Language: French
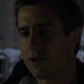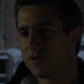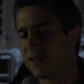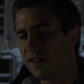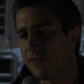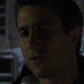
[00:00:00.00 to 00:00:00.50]

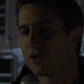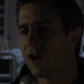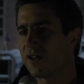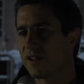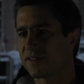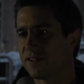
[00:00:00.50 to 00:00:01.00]
des avocats
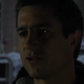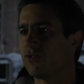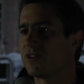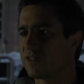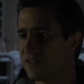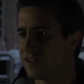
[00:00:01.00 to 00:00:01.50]
et ainsi de
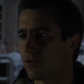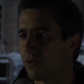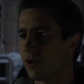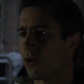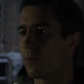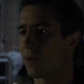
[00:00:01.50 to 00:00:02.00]
suite, qui
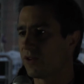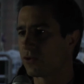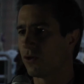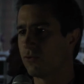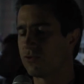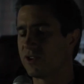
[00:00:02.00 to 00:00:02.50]
les
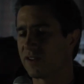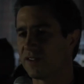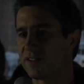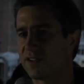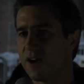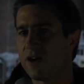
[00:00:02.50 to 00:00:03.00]
représentants du
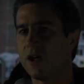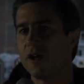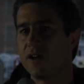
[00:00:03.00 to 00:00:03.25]
tiers-État,